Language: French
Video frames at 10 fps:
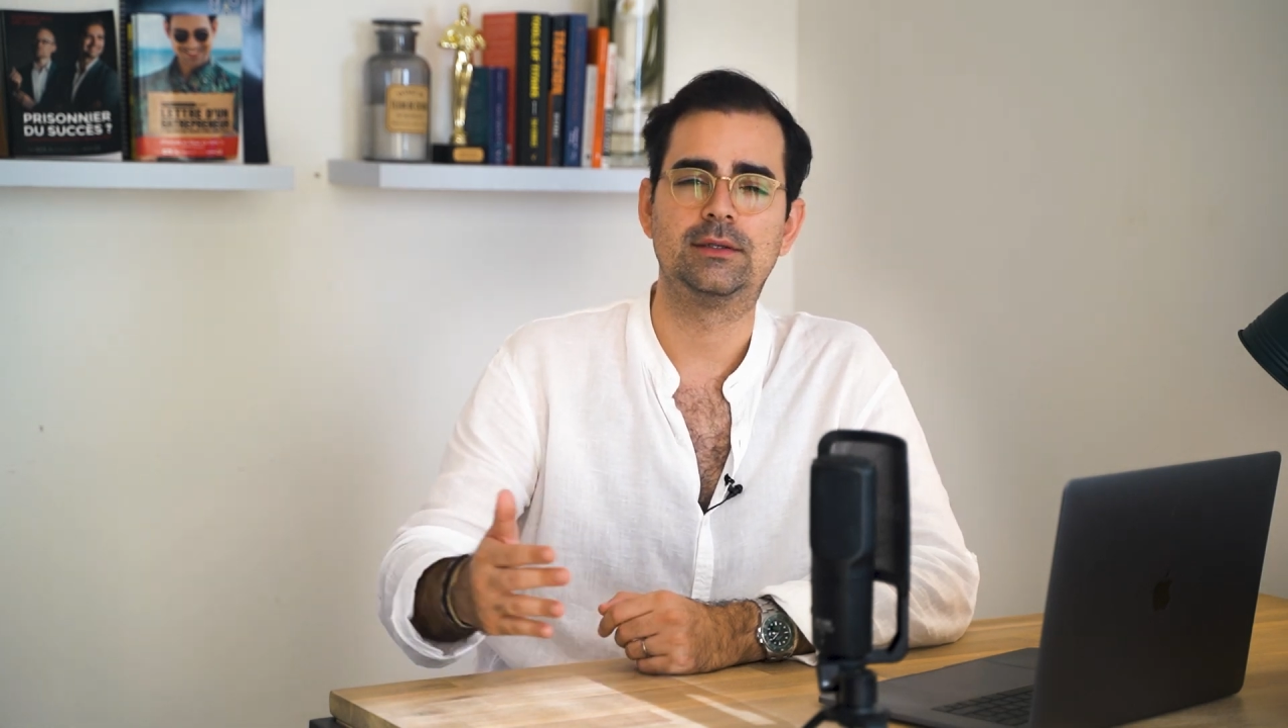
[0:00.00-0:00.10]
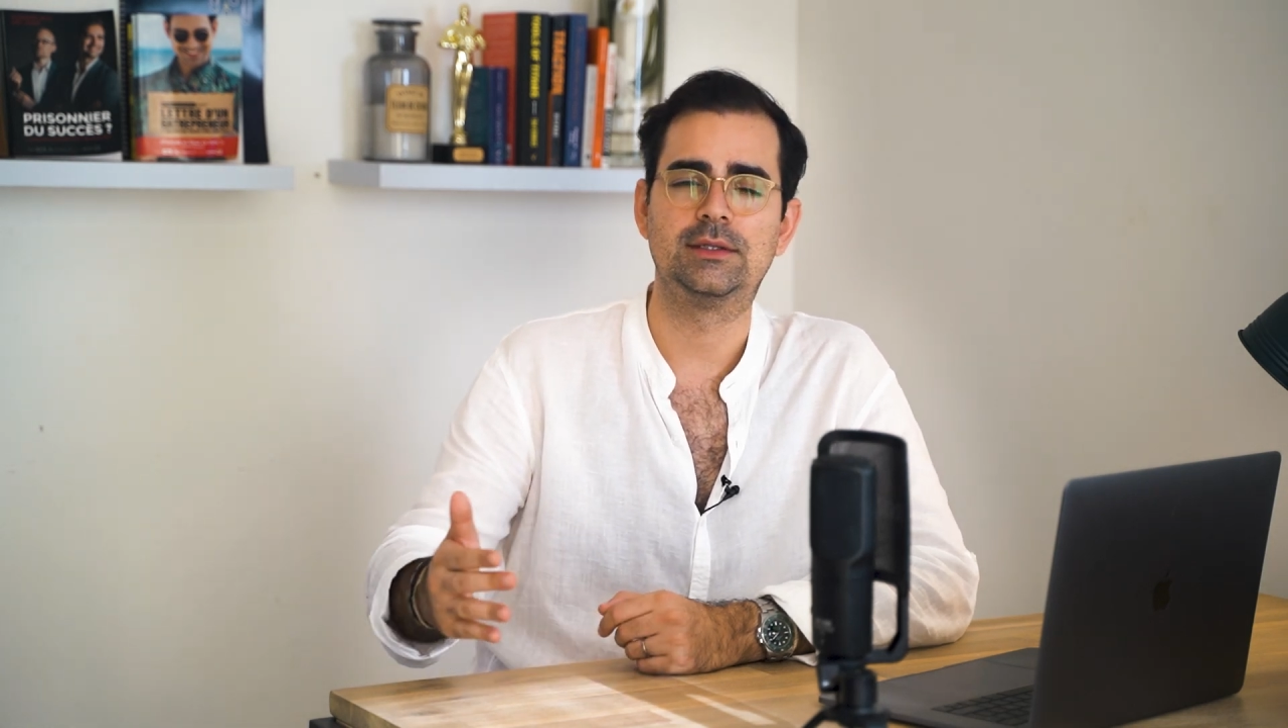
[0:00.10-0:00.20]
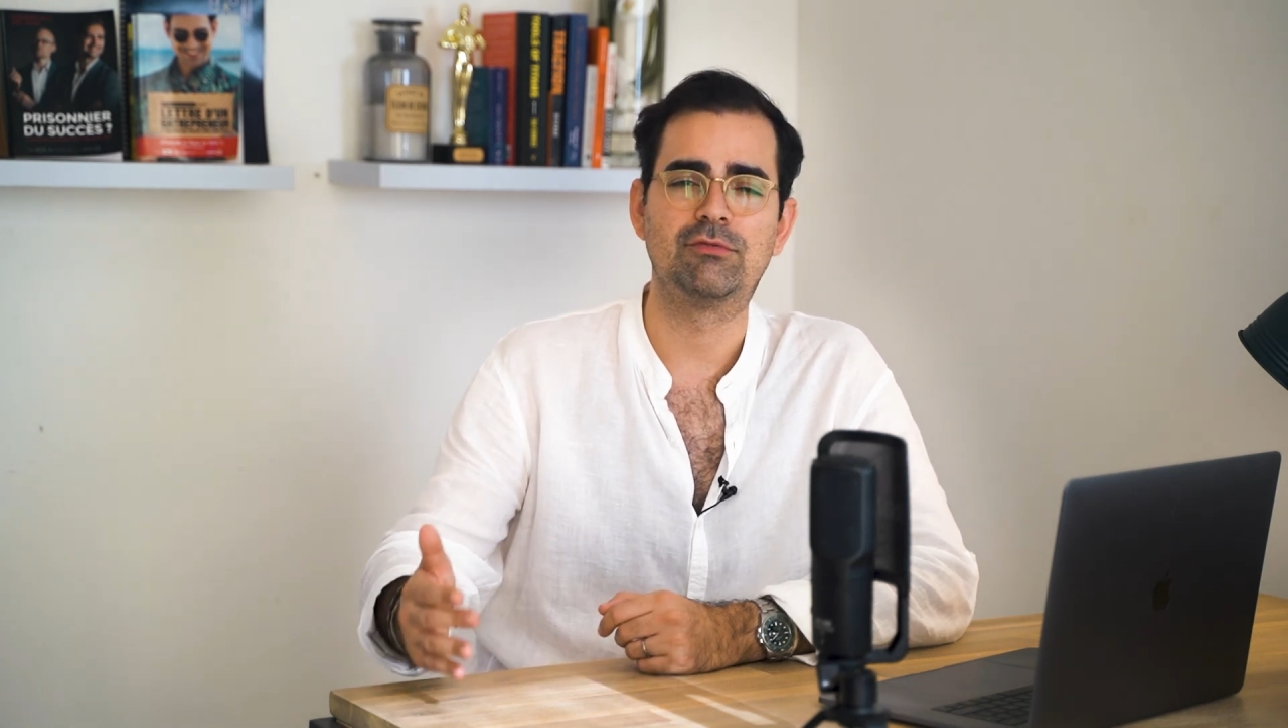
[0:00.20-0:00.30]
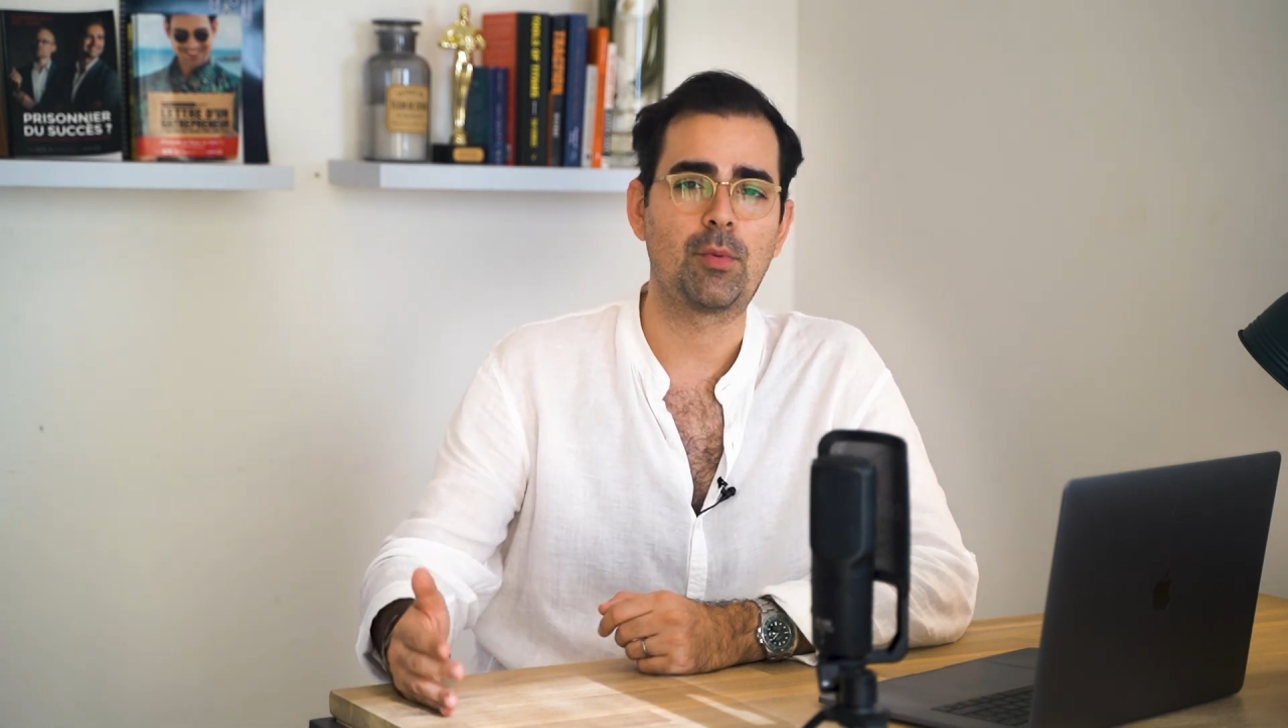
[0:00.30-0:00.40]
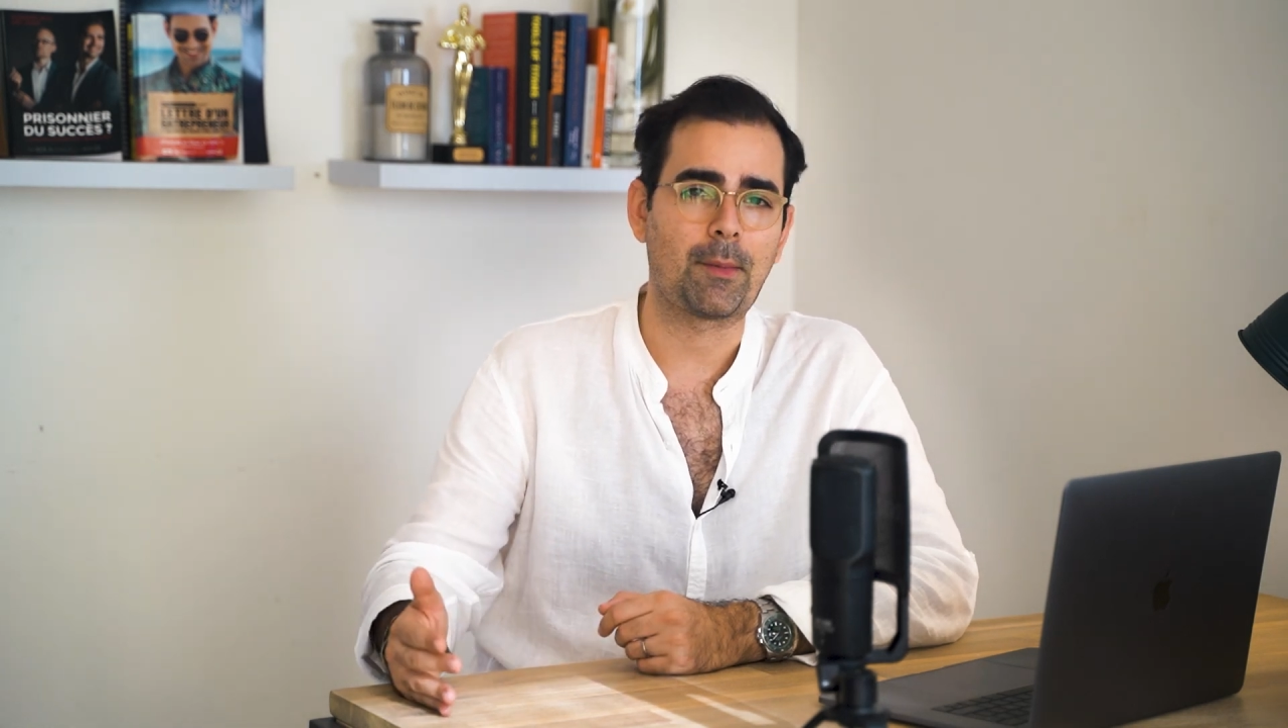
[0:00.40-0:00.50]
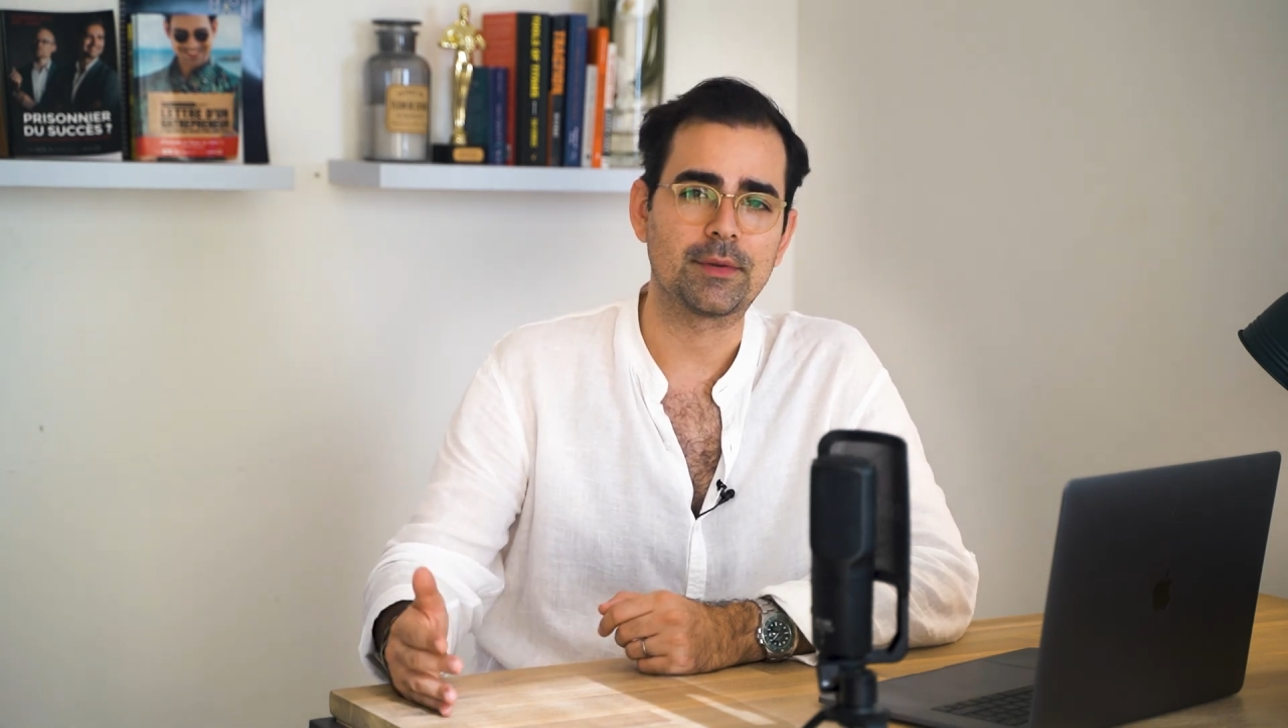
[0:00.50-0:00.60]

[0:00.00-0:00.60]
développement